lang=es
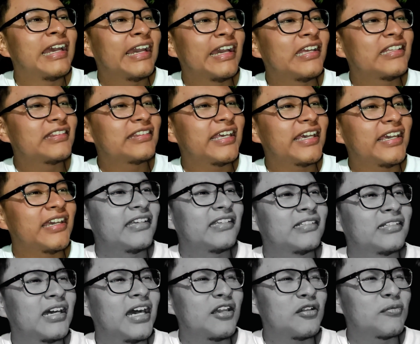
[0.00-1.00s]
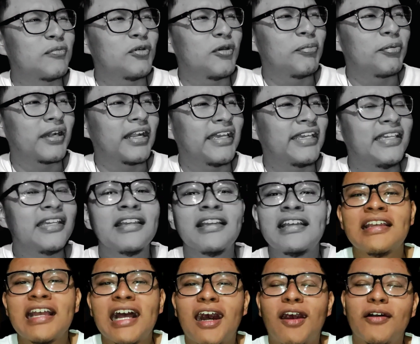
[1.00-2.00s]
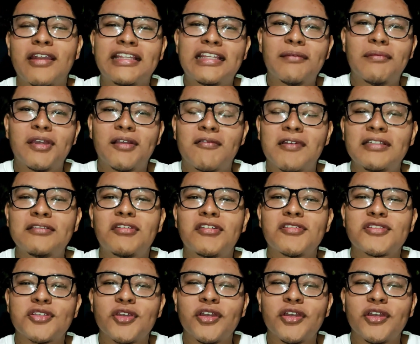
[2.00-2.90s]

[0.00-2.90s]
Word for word: Gente, hay un bus por ahí. Ahorita me encuentro en